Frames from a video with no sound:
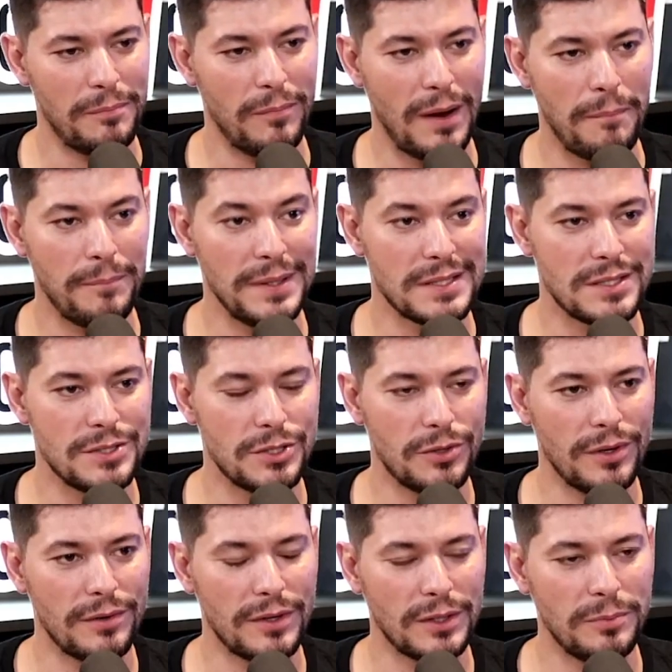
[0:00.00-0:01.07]
uma pista de que o
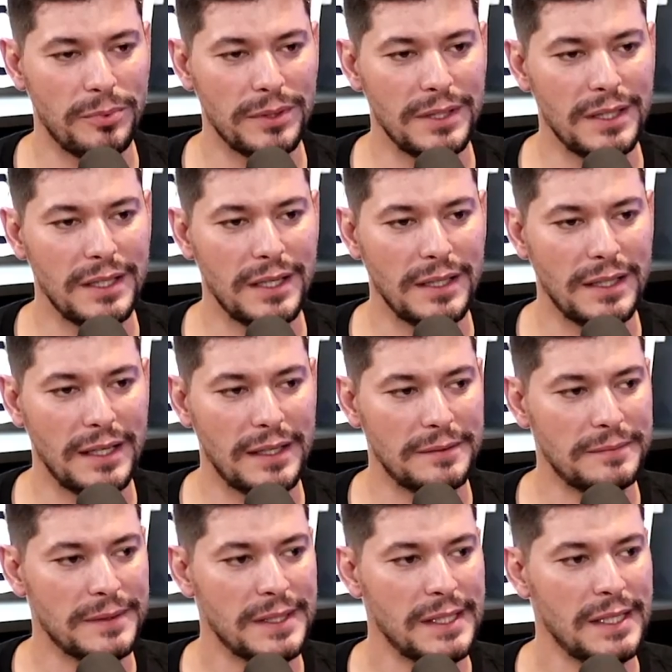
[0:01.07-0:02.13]
evento poderia ainda